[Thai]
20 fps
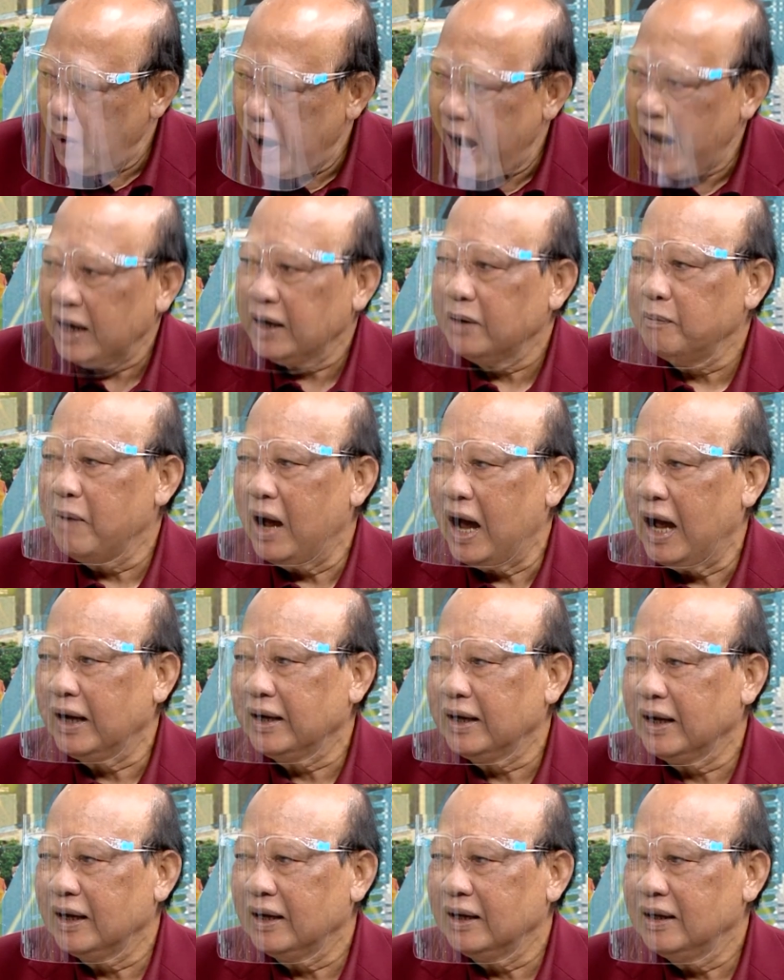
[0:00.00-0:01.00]
ว่ากันมา
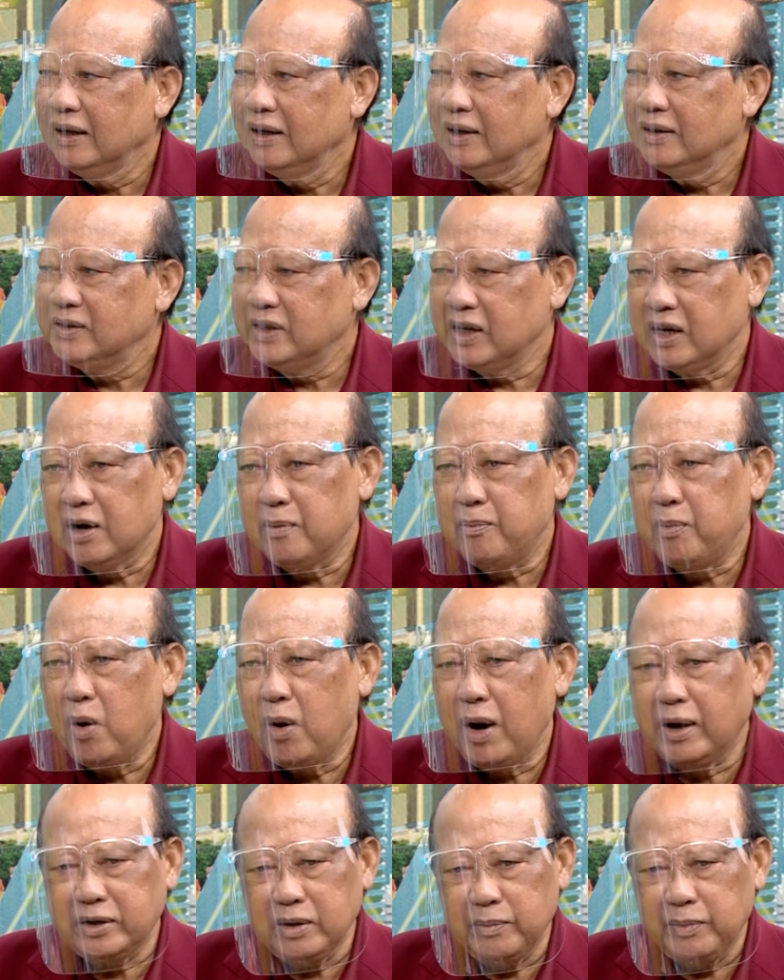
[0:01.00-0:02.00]
เนี่ยสิงคโป
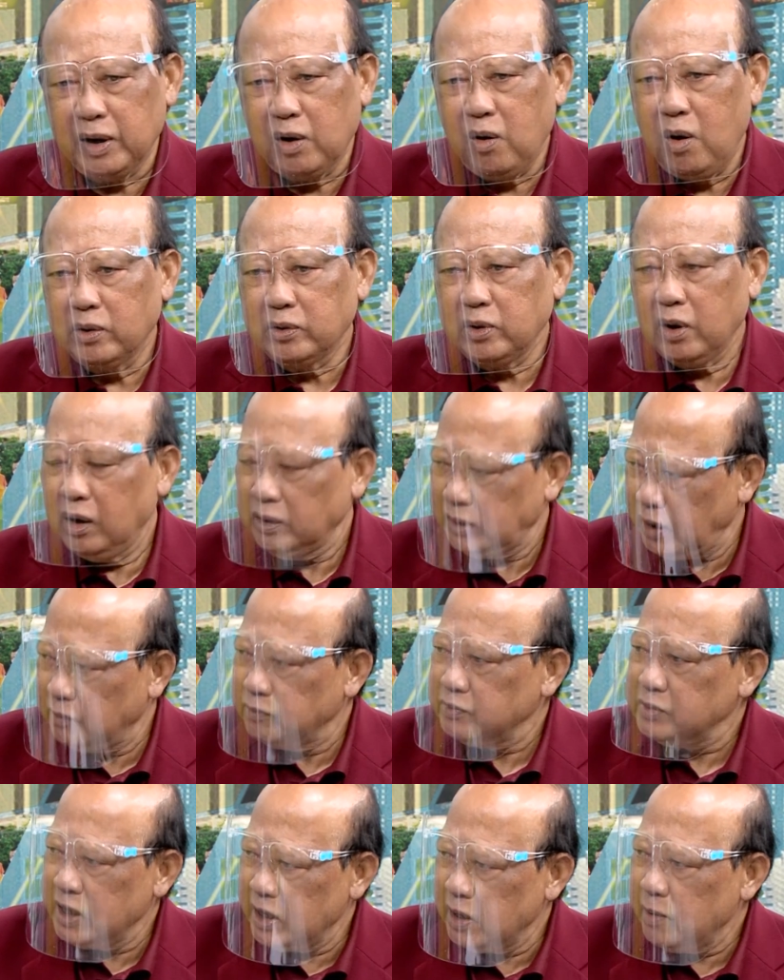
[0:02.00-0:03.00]
ร์อาจจะเป็นข้อเยอะแต่
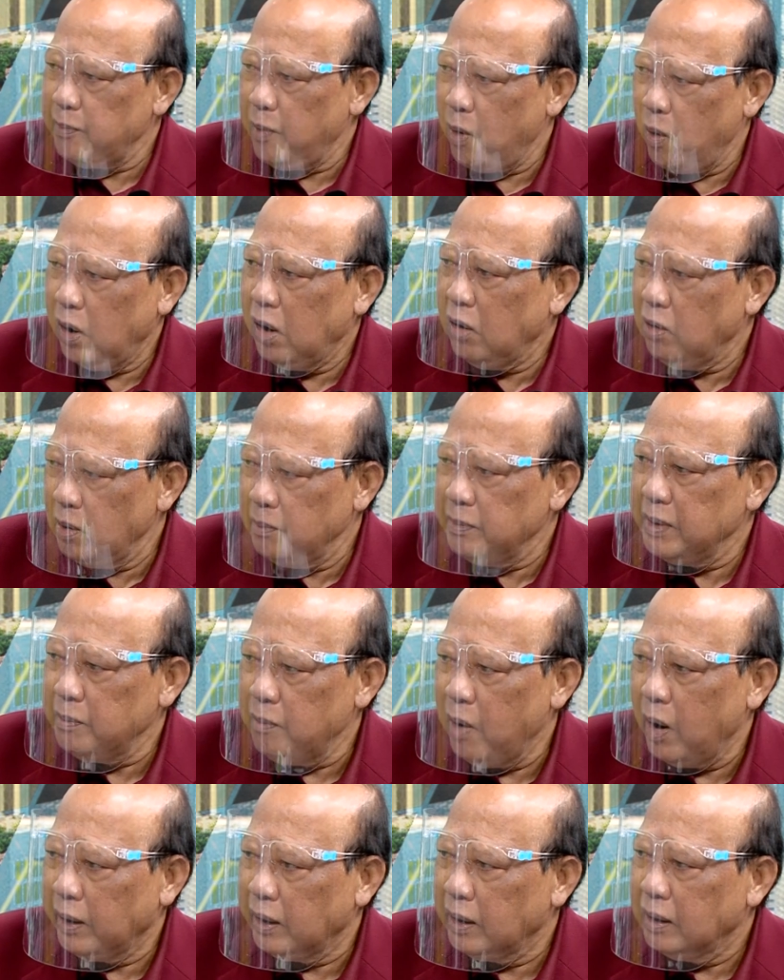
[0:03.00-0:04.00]
สิงคโปร์เขาก็มี
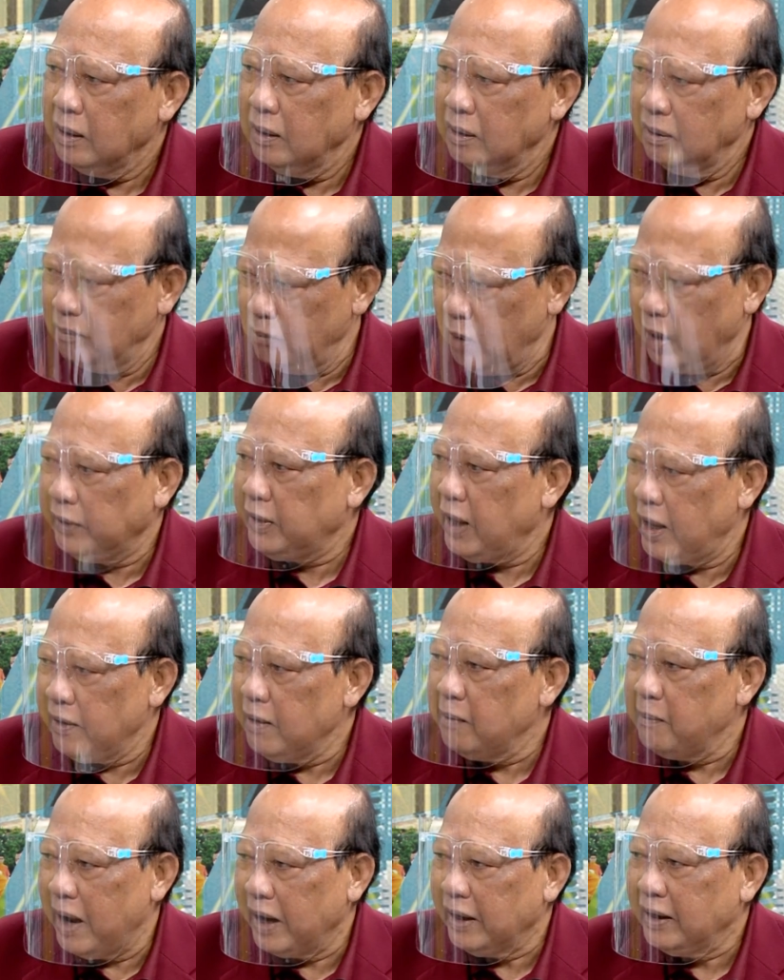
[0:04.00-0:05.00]
บ่อนทัน
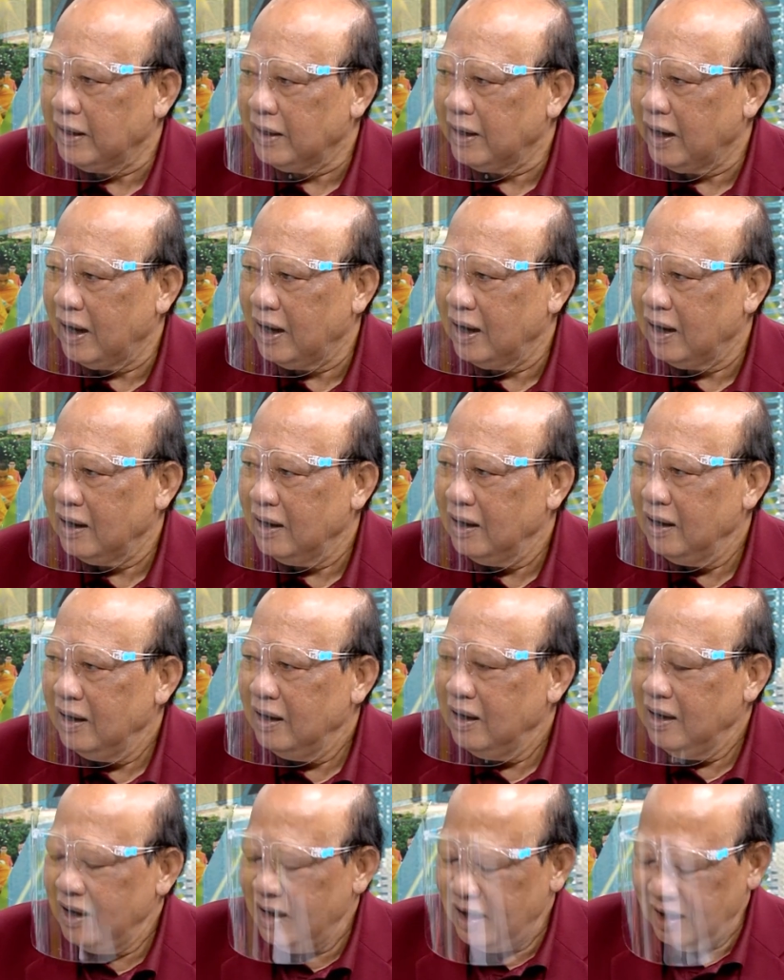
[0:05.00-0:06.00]
สมัยนะฮะค
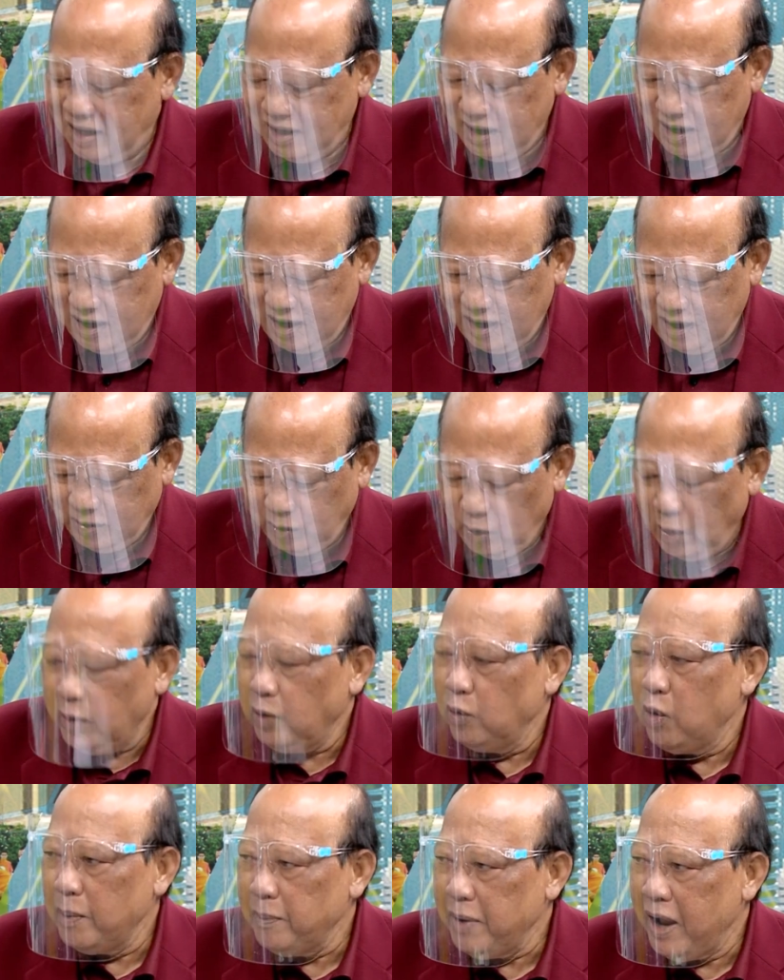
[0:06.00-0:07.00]
รับโดย
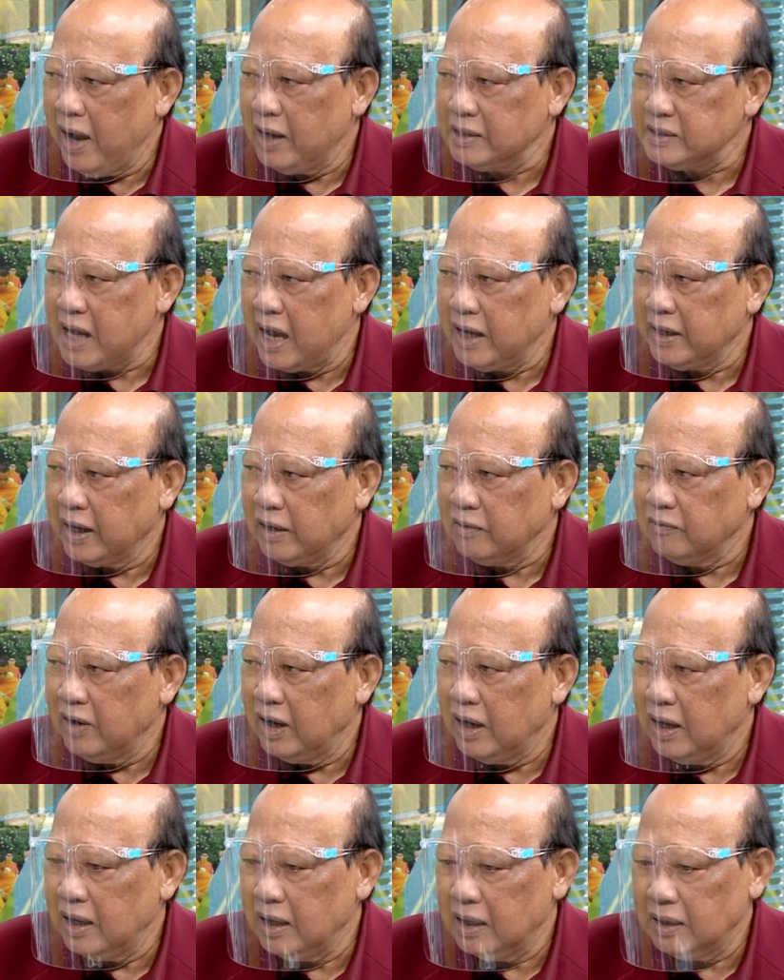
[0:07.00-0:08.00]
รวมแล้วอาจารย์เห็น
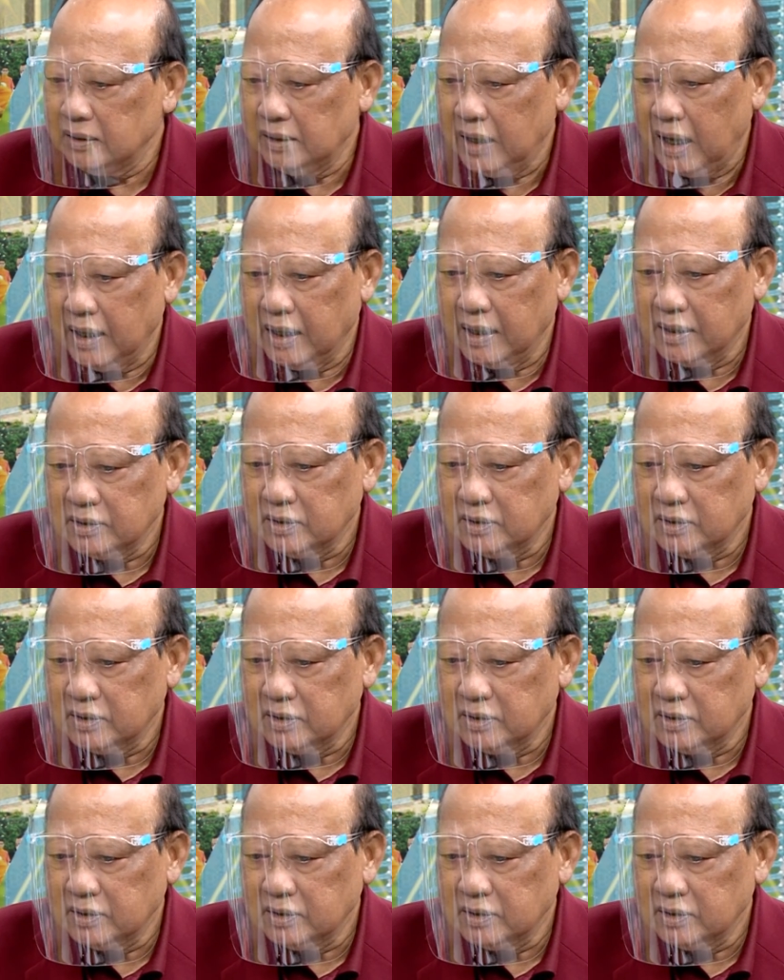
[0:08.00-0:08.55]
ว่าใน